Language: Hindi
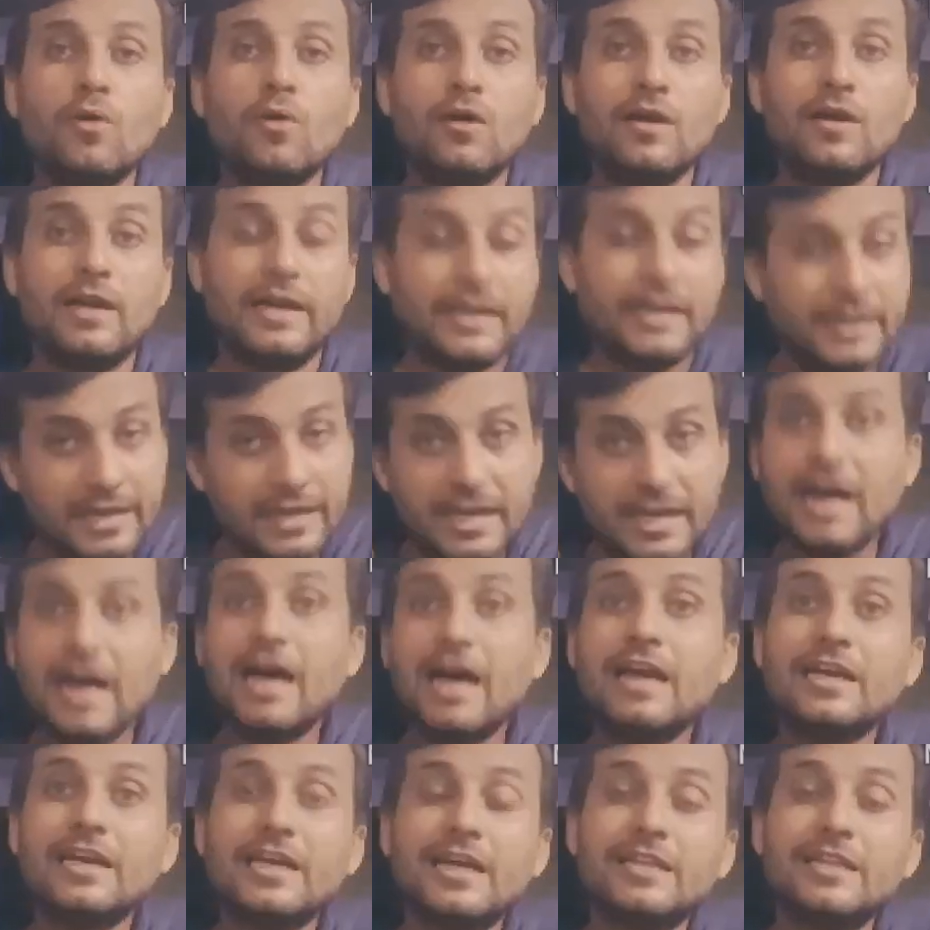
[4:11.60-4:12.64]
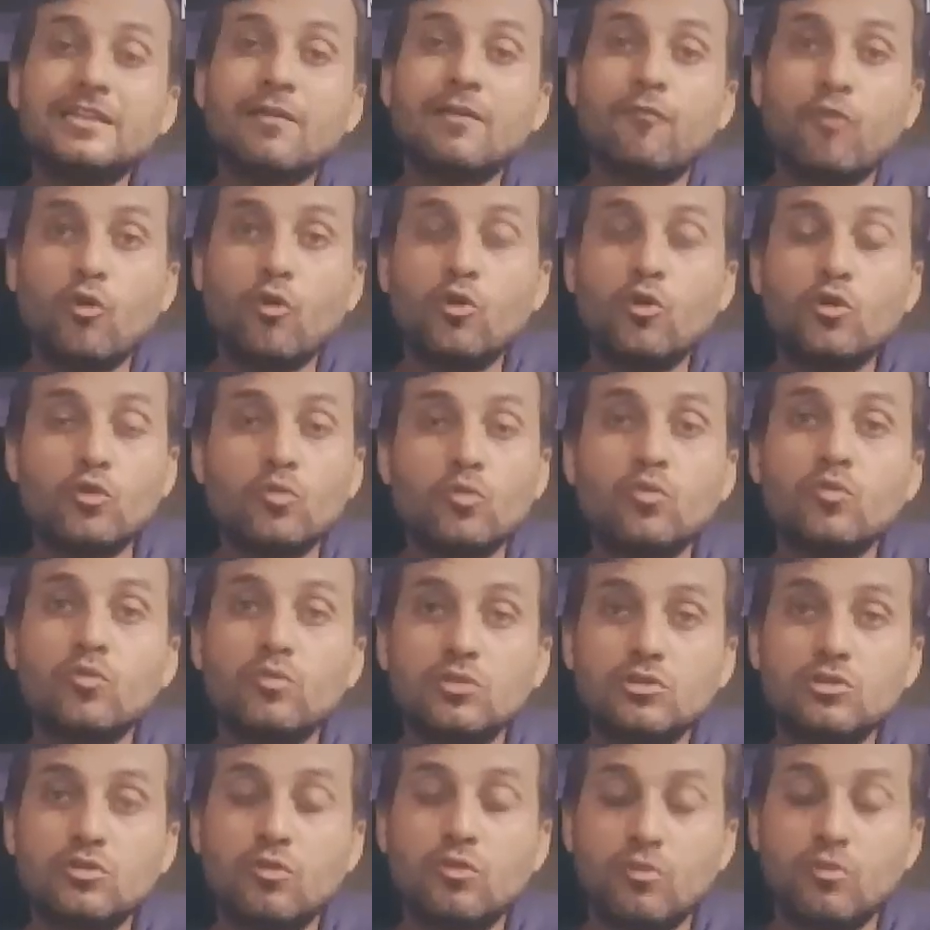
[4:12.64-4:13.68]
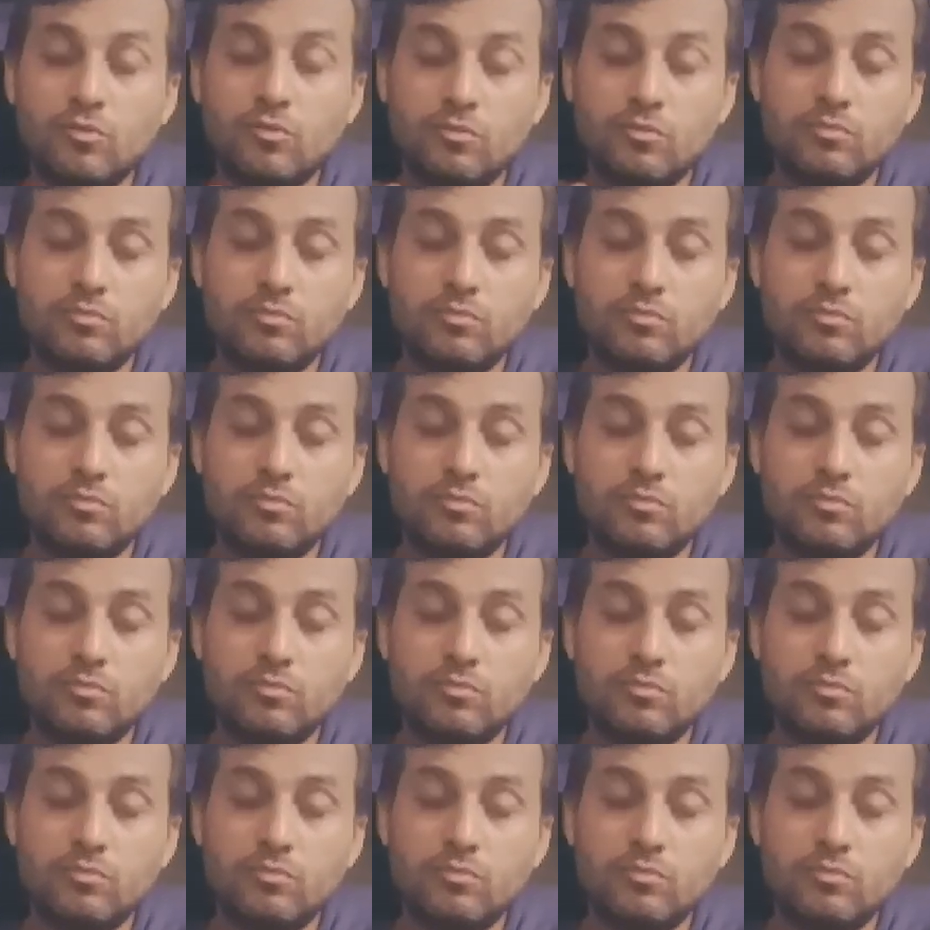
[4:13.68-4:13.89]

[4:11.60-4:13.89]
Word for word: इंडिया हार गया था फोर टू जो